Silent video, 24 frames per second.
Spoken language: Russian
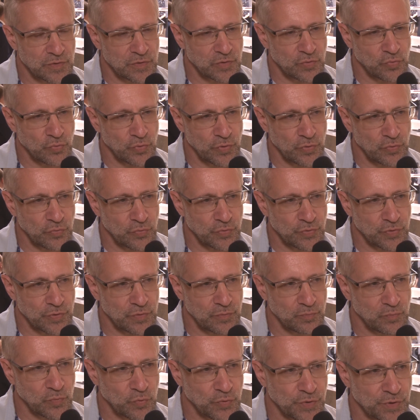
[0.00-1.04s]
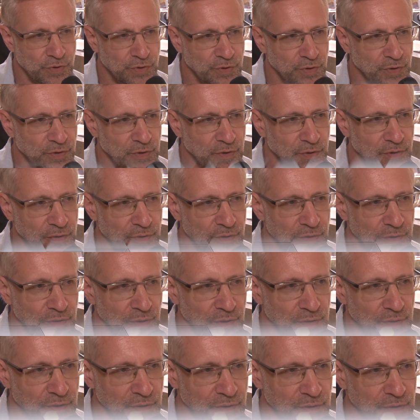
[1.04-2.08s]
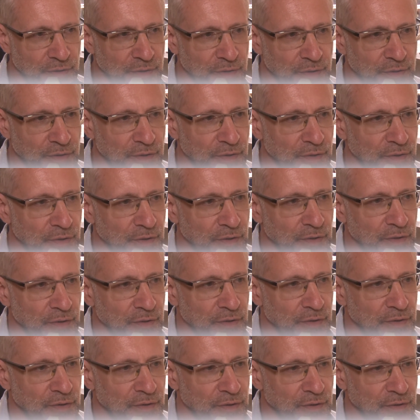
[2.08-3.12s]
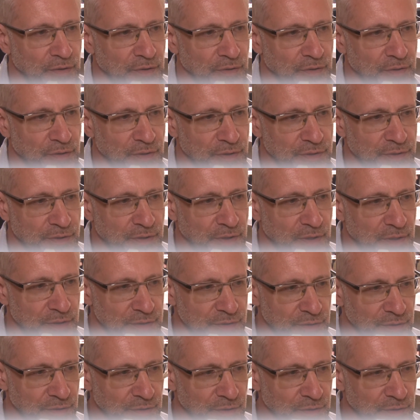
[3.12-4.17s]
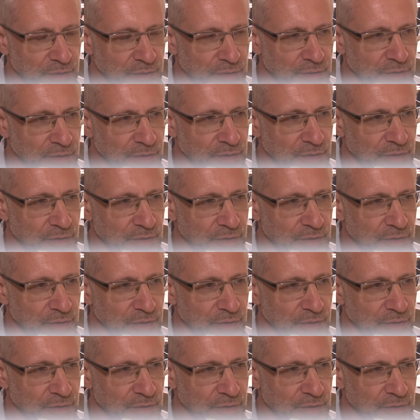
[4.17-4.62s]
история очень мощная интересная, и она э, рассказана